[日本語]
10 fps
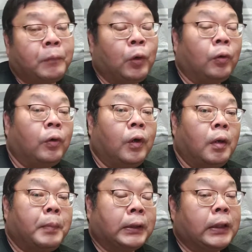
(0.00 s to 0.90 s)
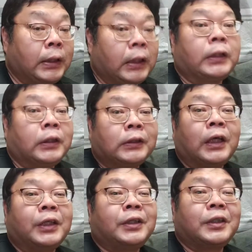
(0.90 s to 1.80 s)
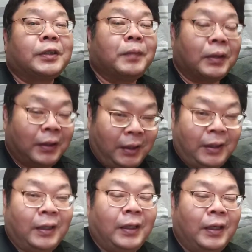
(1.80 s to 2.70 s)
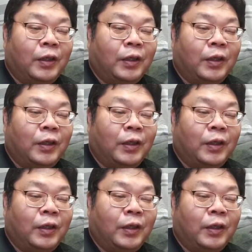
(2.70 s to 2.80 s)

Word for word: もう、バッテリーだけで使い切ってしまって、